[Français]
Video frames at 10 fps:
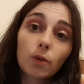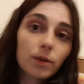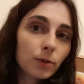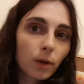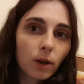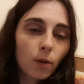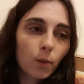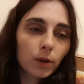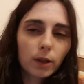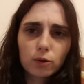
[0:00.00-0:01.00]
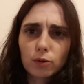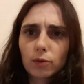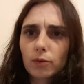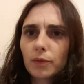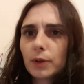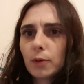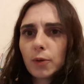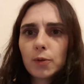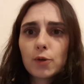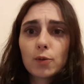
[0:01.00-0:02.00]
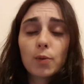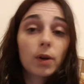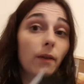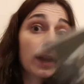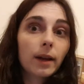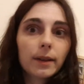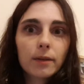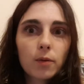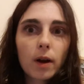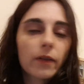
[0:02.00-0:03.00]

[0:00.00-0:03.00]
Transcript: en lisant un commentaire sur une vidéo YouTube qui n'avait rien à voir.